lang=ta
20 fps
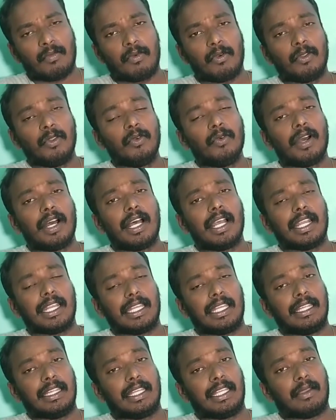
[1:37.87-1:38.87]
பொதுவாக
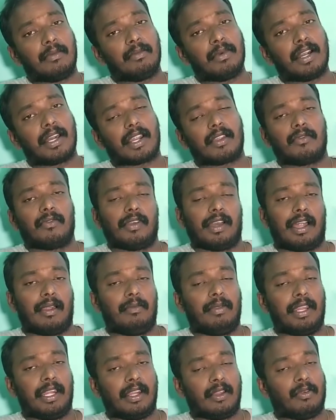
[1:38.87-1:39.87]
இந்த எம்ஆர்எஃப்
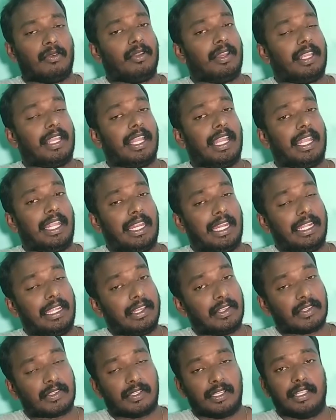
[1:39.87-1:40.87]
அப்படின்னக்கூடிய
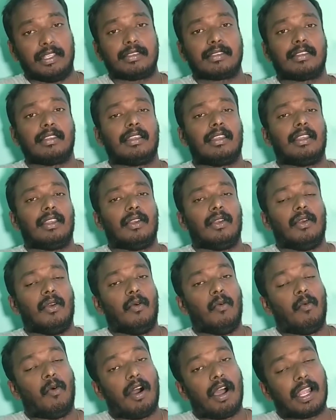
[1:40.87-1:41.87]
இண்டஸ்ட்ரீஸ்
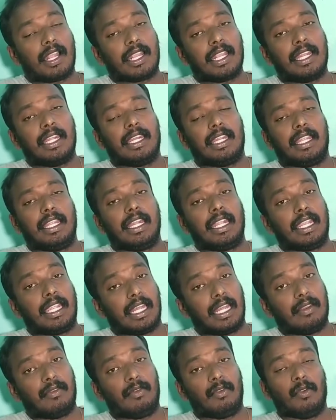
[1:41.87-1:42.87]
வாக்கின்
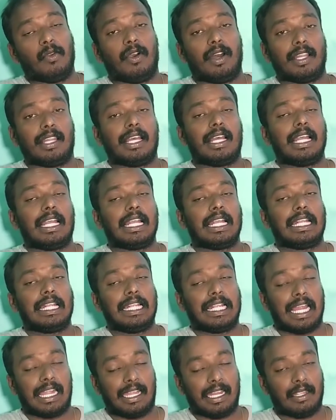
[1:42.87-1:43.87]
இன்டர்வியூவாக தான்
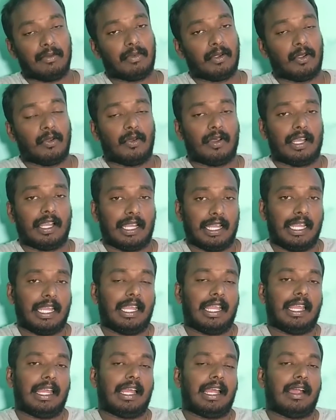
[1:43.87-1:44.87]
கண்டக்ட் பண்ணுவாங்க
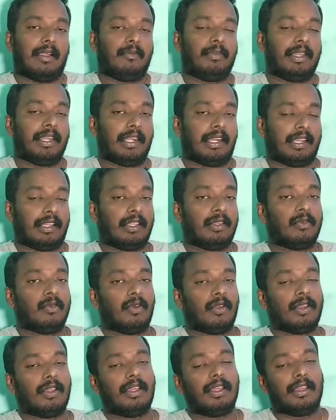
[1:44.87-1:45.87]
அப்படின்றது
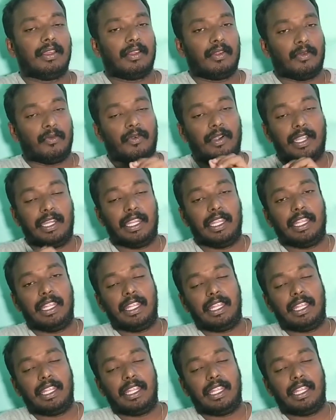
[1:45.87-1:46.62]
ஒரு வழி